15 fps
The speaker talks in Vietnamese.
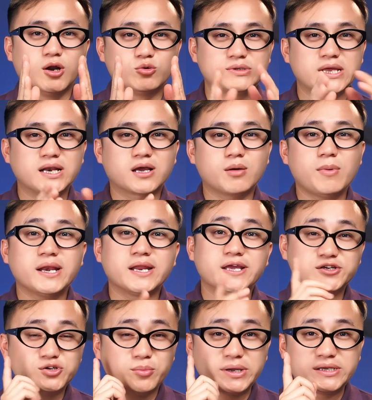đầu tiên là các bạn để
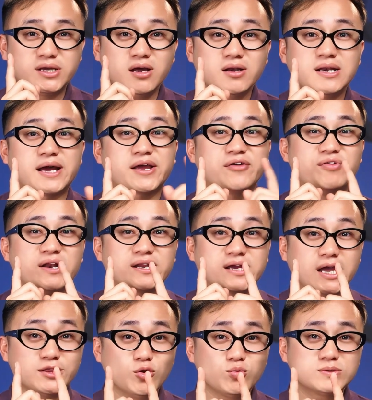ý cho mình nhé là cái phần
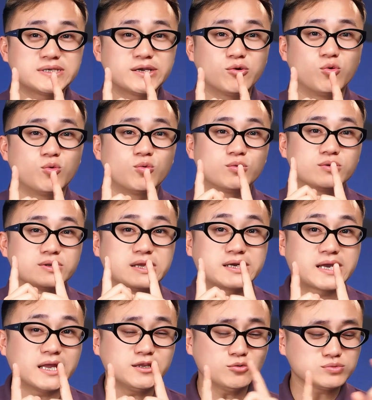kết thúc siêu thì
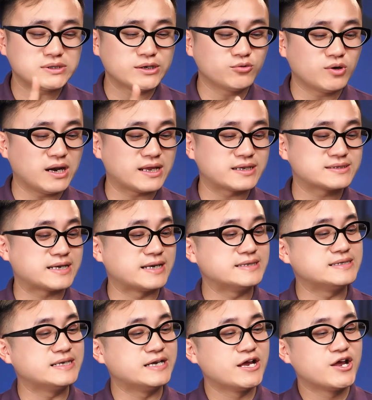kết thúc siêu nó là cái
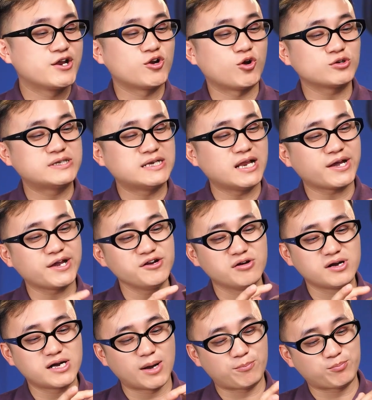gì nó chính là cái
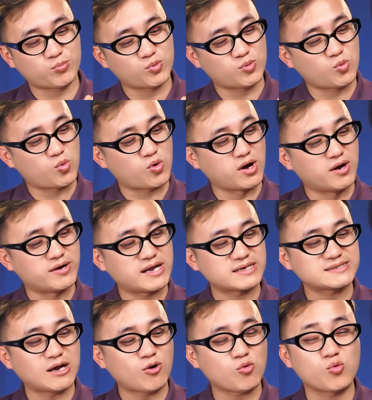đường gập ở đằng
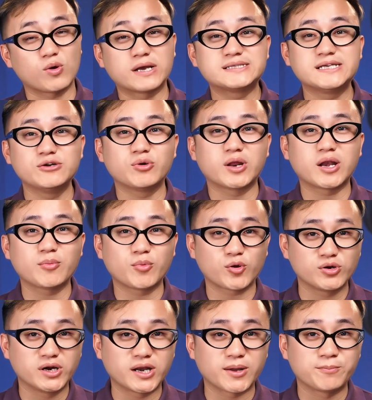sau của cái siêu này này
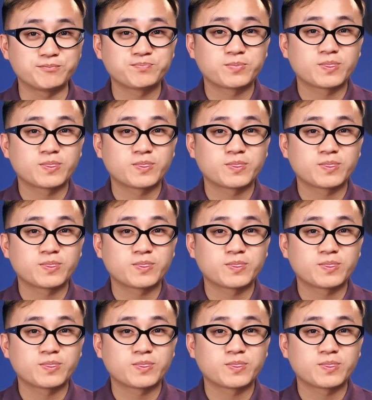mọi người này